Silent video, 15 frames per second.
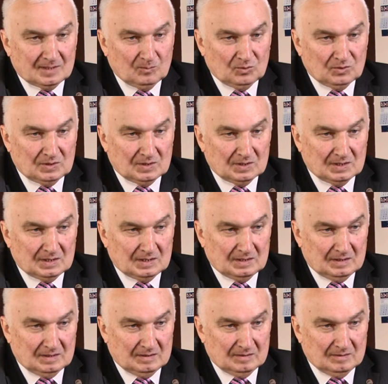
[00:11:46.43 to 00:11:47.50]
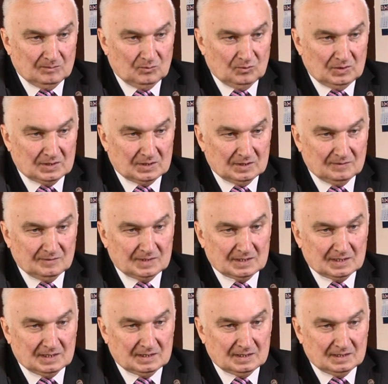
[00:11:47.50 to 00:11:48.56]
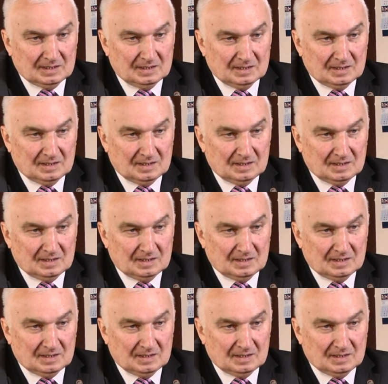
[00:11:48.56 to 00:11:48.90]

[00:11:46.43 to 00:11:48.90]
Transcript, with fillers: работает больше 20